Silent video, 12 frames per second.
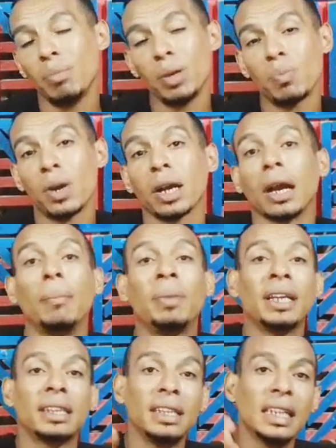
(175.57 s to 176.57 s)
من بره
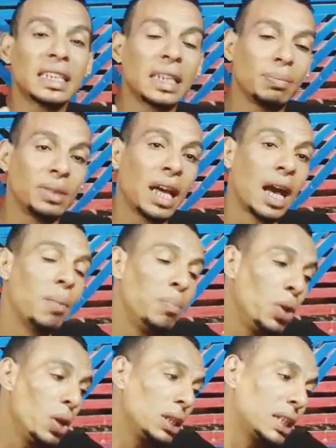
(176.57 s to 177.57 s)
بيتنسب ده
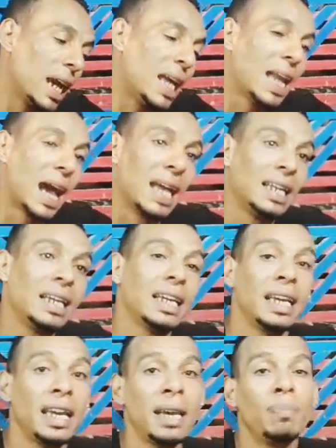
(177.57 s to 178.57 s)
بيتقال
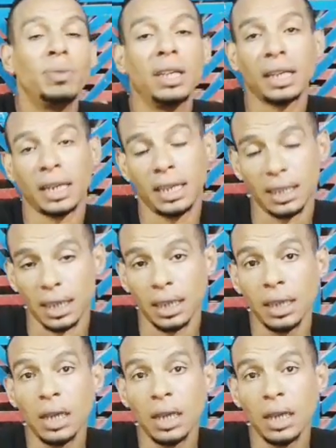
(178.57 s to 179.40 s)
عليه ابن الغيه